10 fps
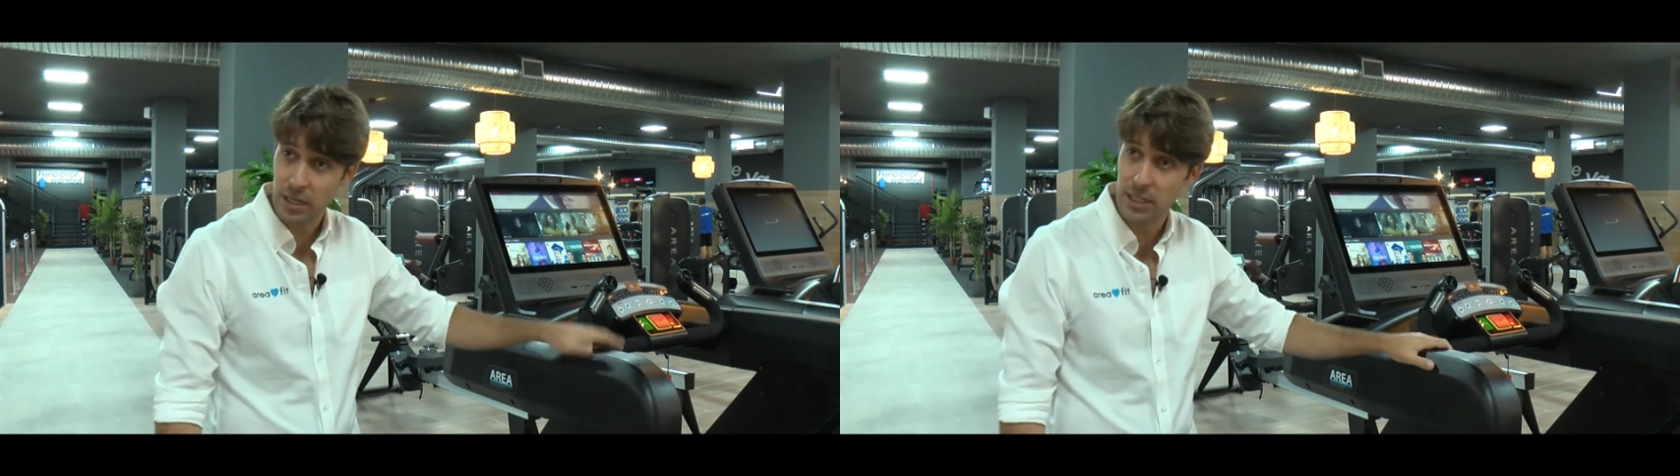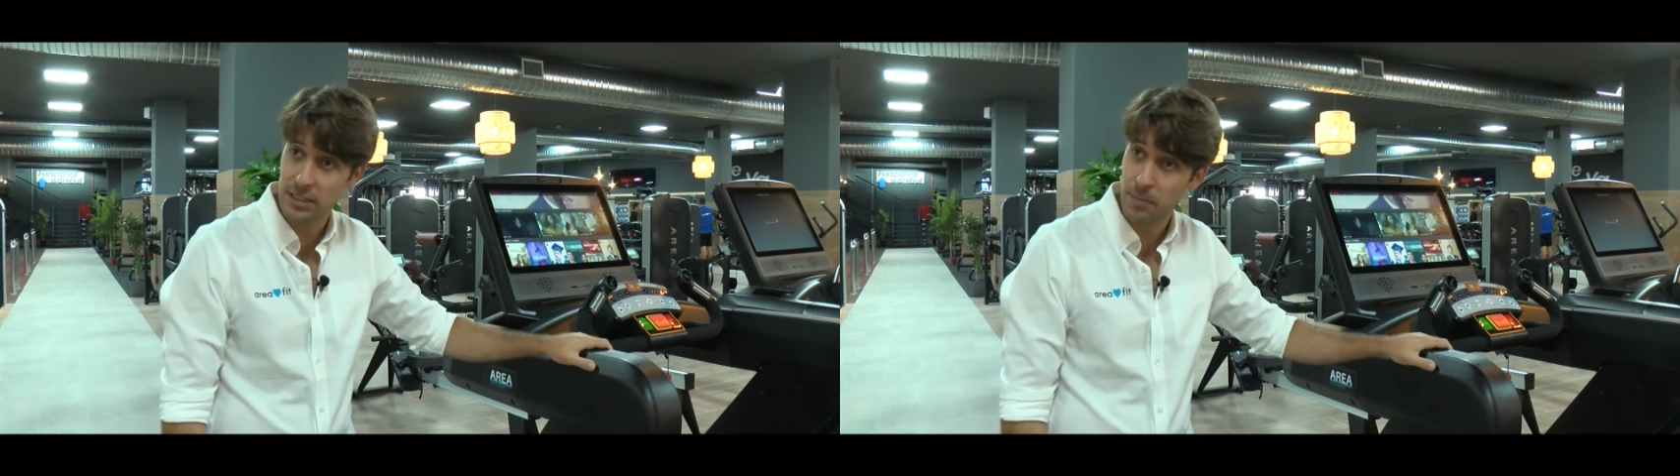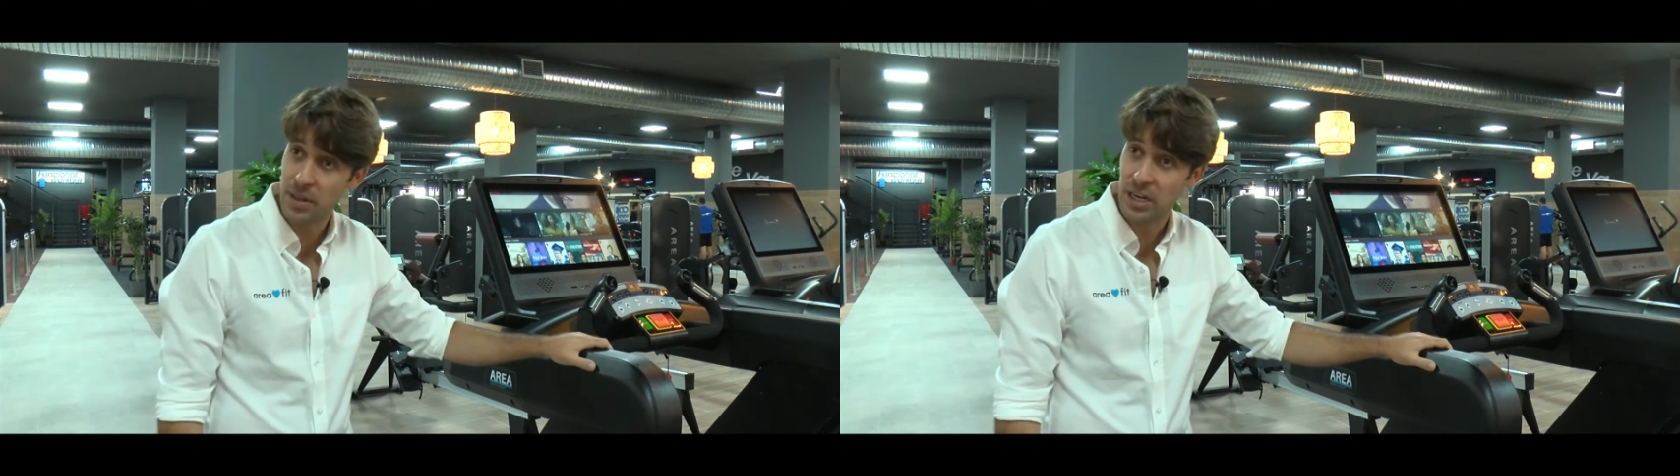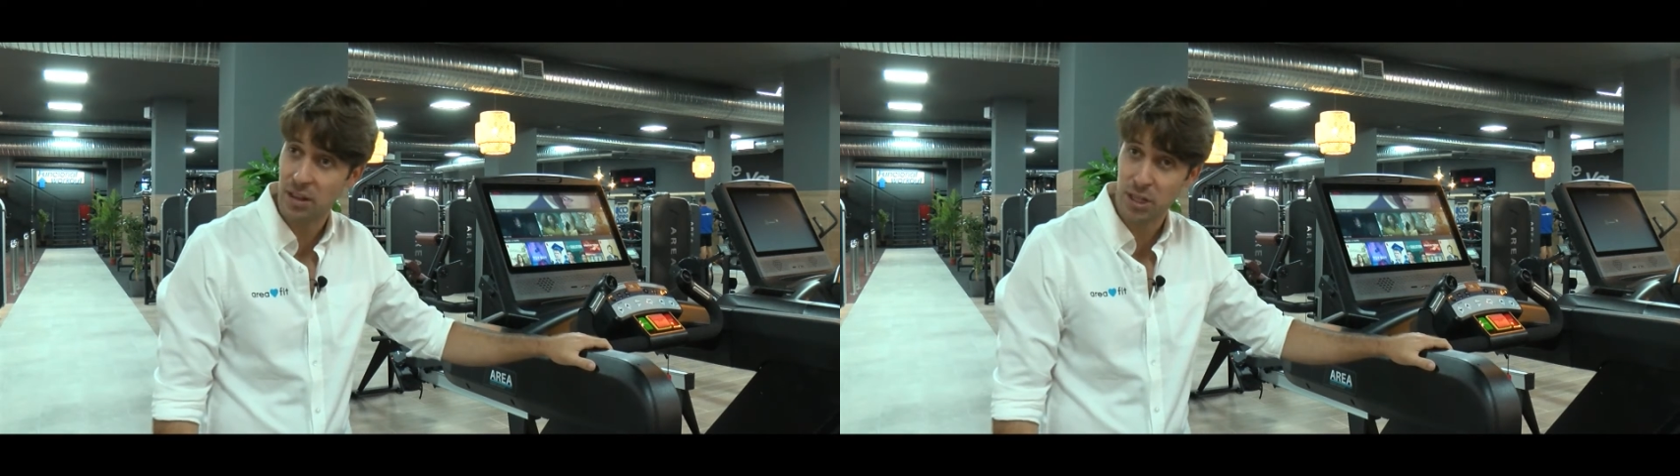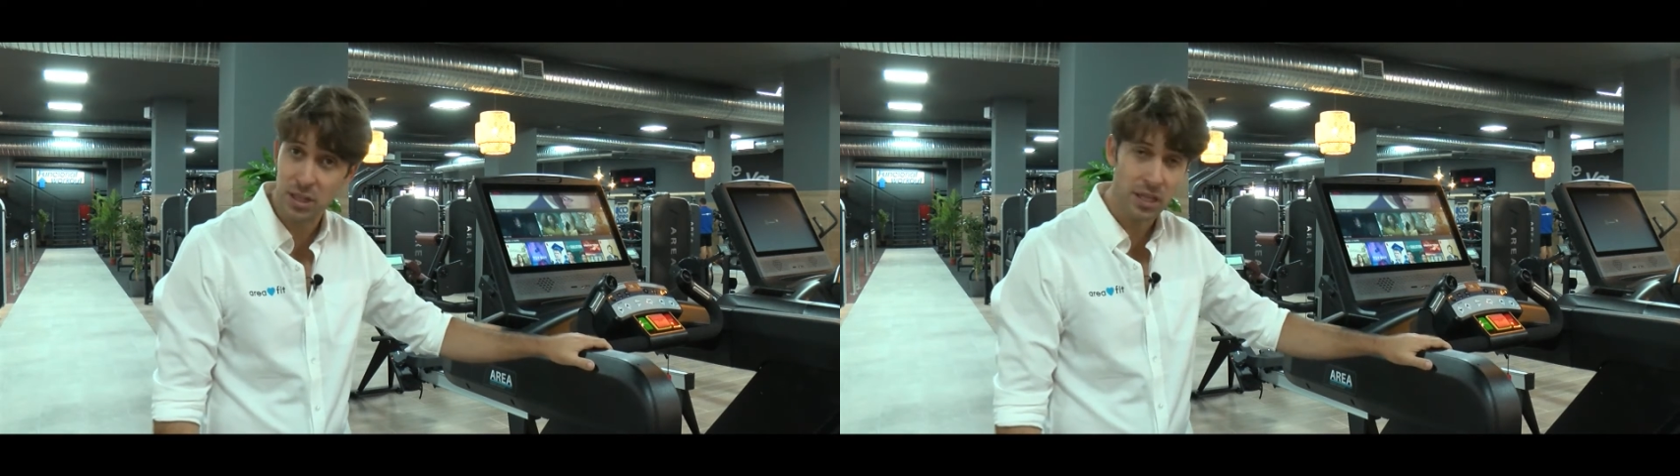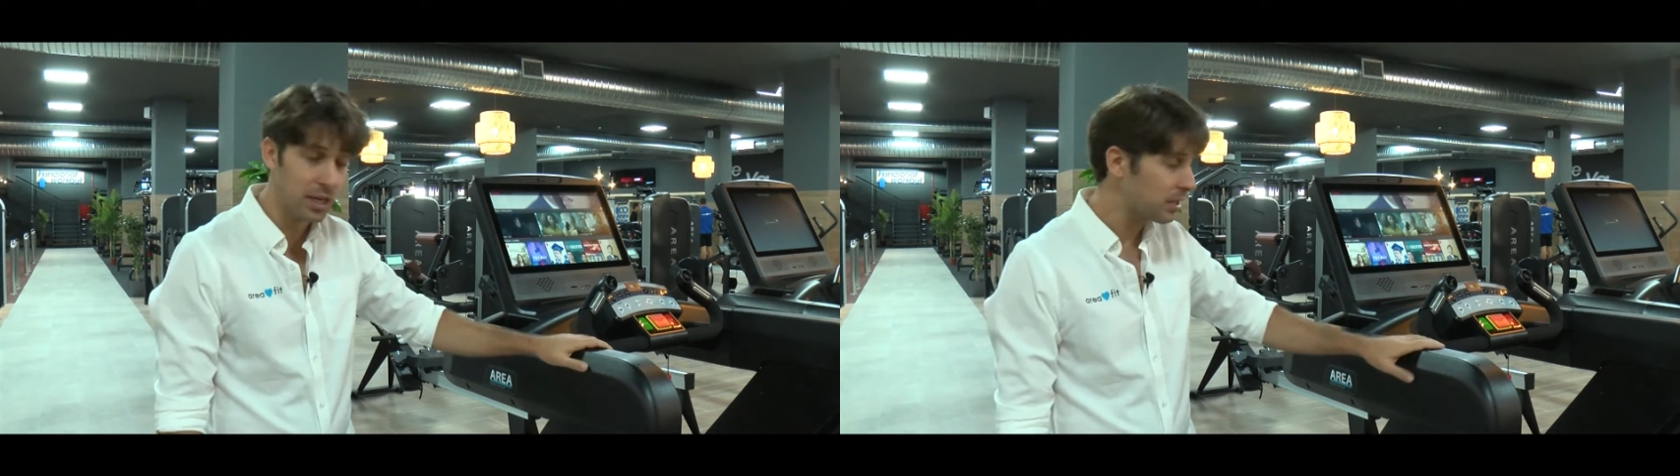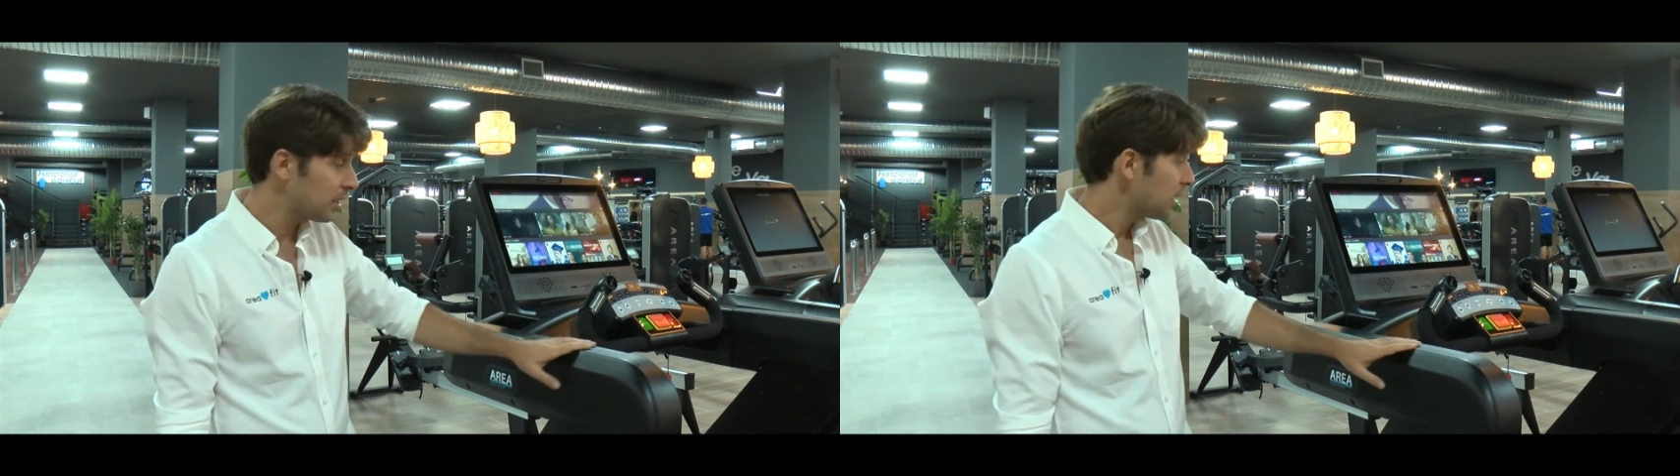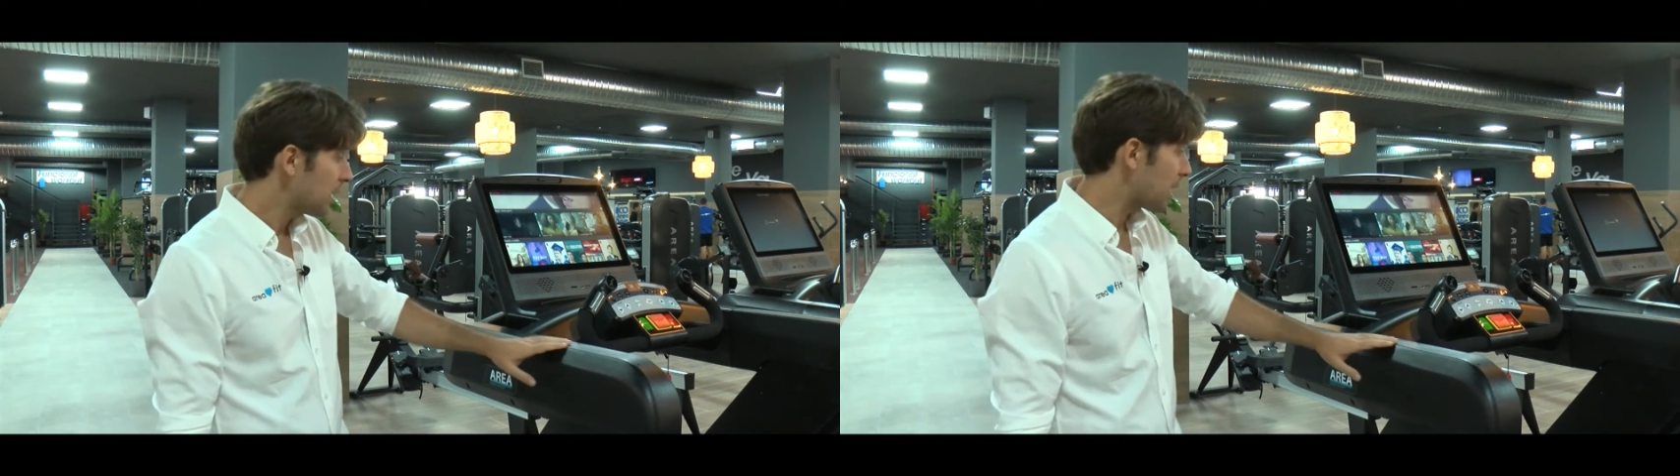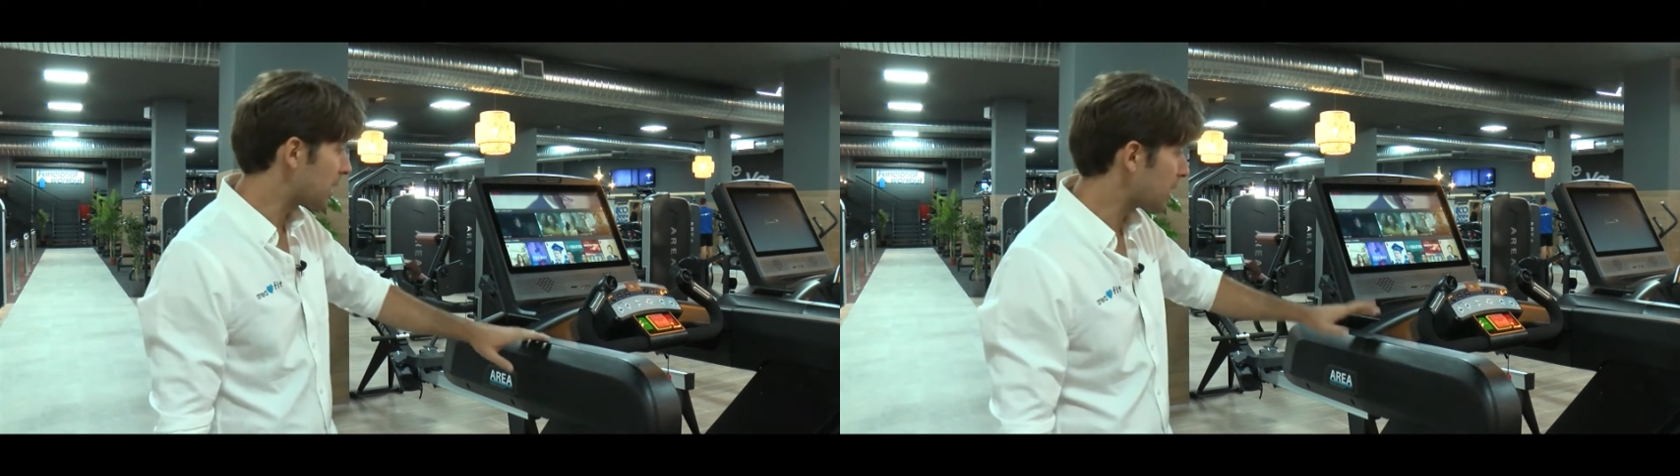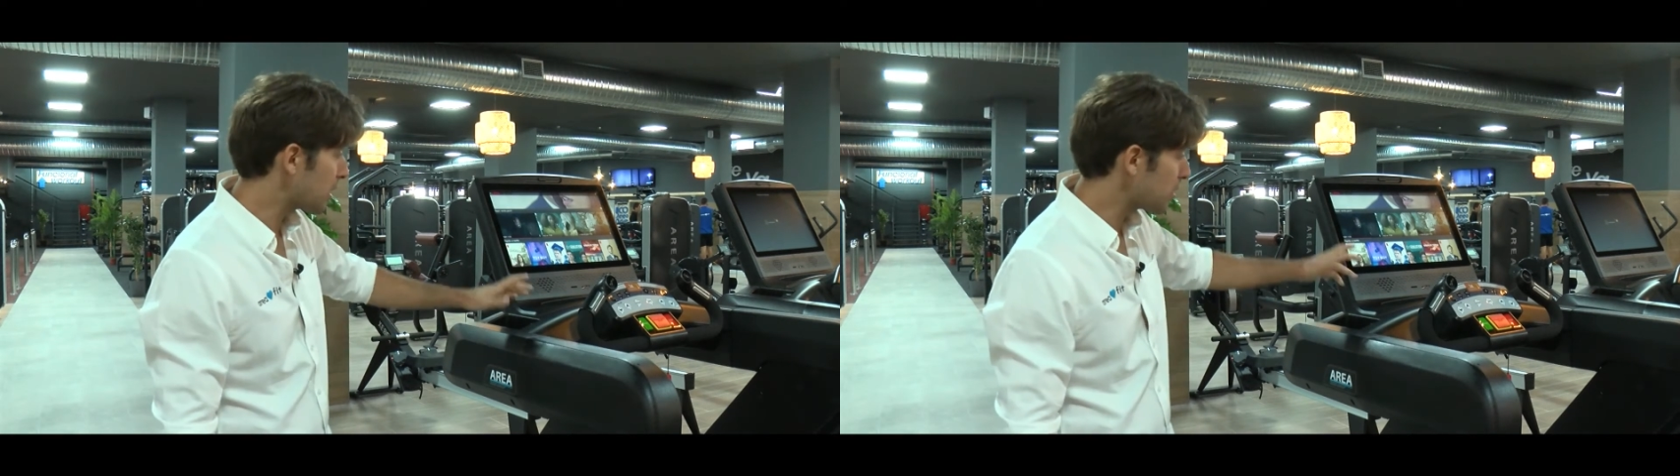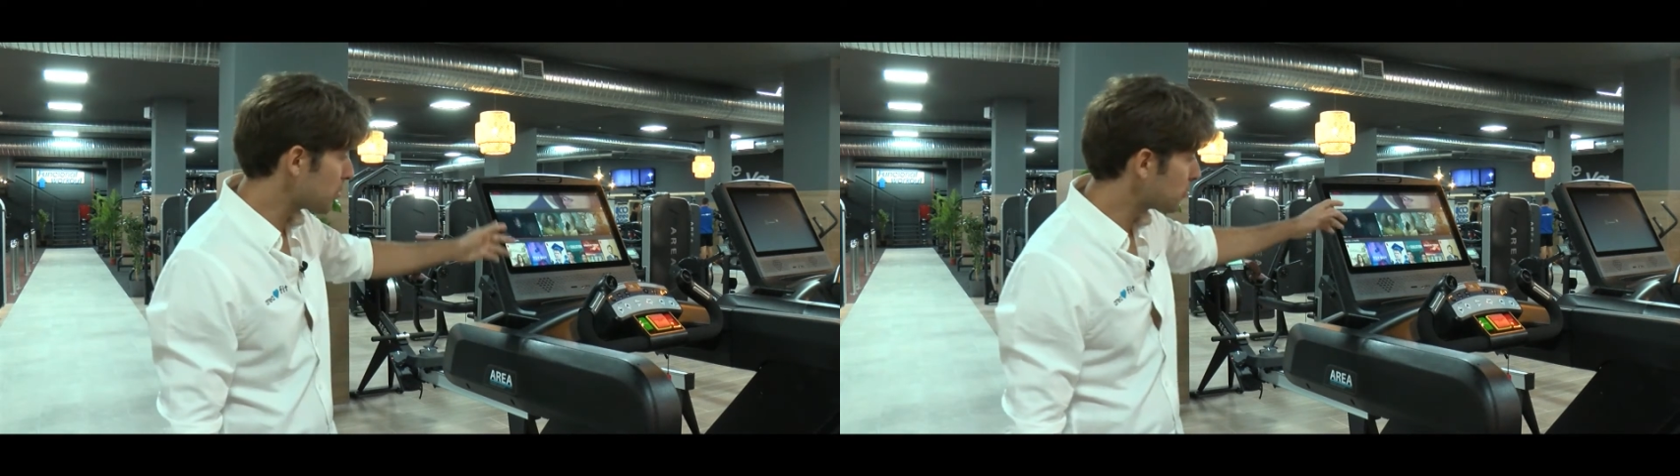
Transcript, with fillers: el tema de las cintas es que